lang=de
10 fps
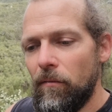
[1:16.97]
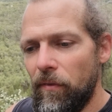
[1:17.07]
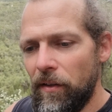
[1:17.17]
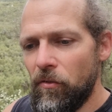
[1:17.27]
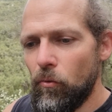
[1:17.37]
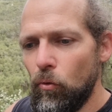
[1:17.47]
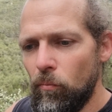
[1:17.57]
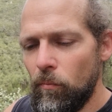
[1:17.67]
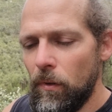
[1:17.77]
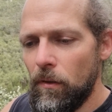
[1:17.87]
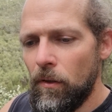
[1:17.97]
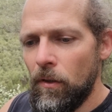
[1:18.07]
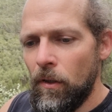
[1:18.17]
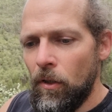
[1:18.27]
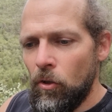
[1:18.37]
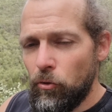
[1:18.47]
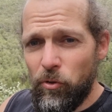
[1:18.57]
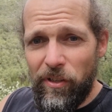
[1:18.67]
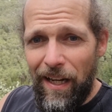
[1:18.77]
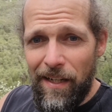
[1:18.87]
wenn es um
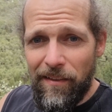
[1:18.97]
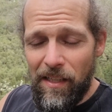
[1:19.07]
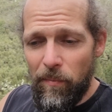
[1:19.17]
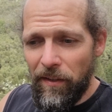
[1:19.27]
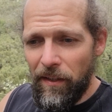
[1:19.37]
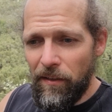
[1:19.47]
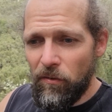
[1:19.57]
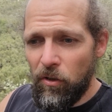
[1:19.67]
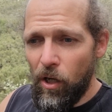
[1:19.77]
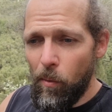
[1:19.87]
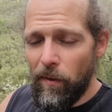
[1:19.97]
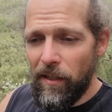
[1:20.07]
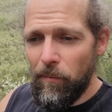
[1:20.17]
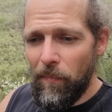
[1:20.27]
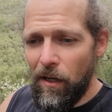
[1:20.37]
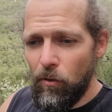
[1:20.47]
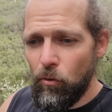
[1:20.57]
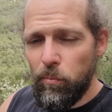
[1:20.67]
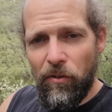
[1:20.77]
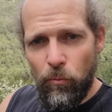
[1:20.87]
soziale Themen geht, aber eben
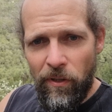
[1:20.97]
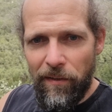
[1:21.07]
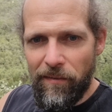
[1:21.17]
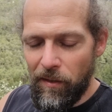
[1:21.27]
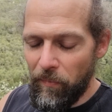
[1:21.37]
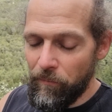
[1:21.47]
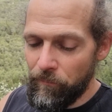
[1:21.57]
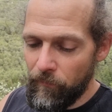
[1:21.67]
auch um Gesundheitsthemen.